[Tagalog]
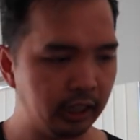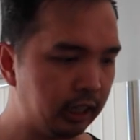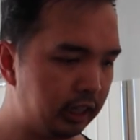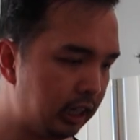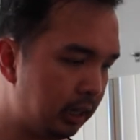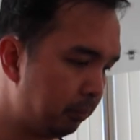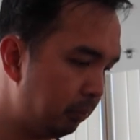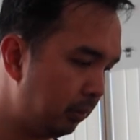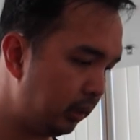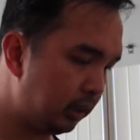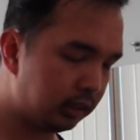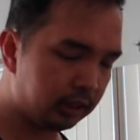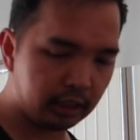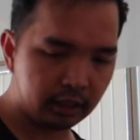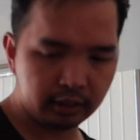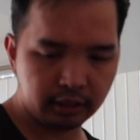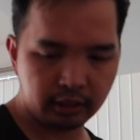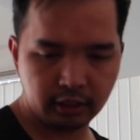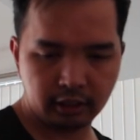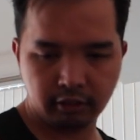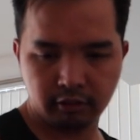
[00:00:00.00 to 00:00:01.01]
Hanapin lang
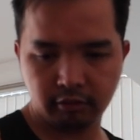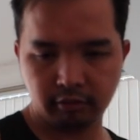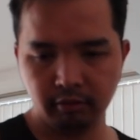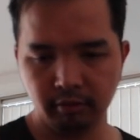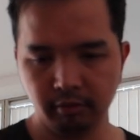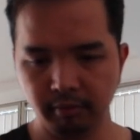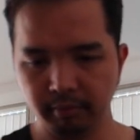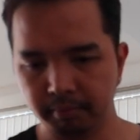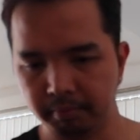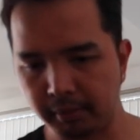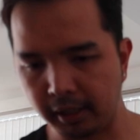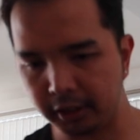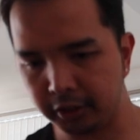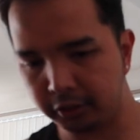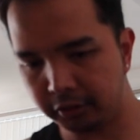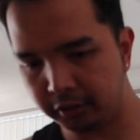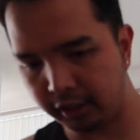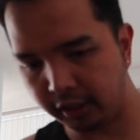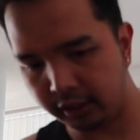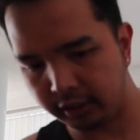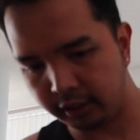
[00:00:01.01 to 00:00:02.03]
natin yung
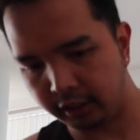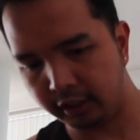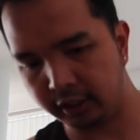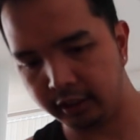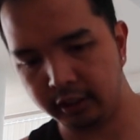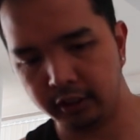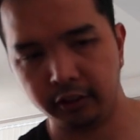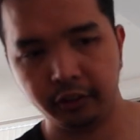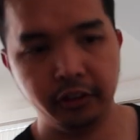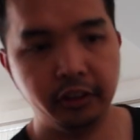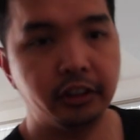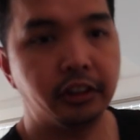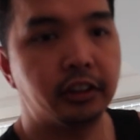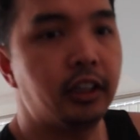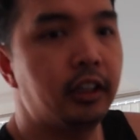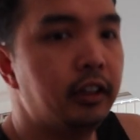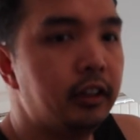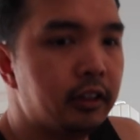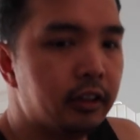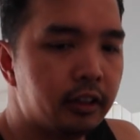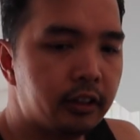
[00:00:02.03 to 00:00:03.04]
baso natin. O yung
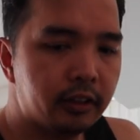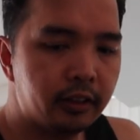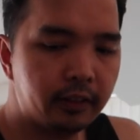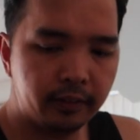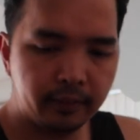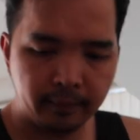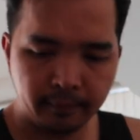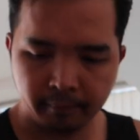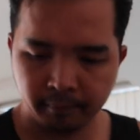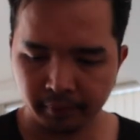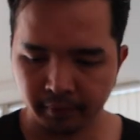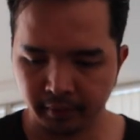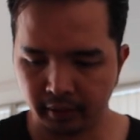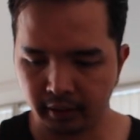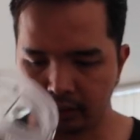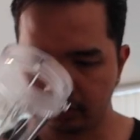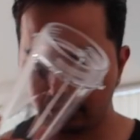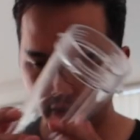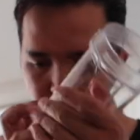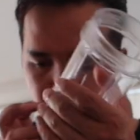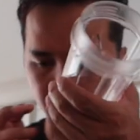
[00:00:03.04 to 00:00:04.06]
shaker.
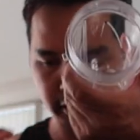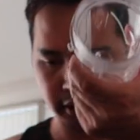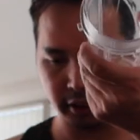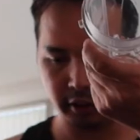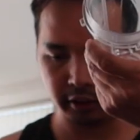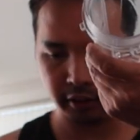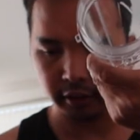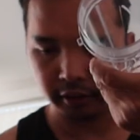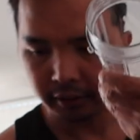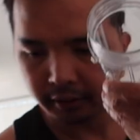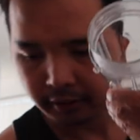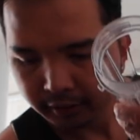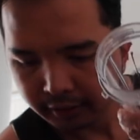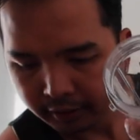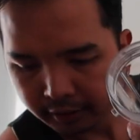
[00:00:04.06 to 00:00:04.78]
Ito yung shaker.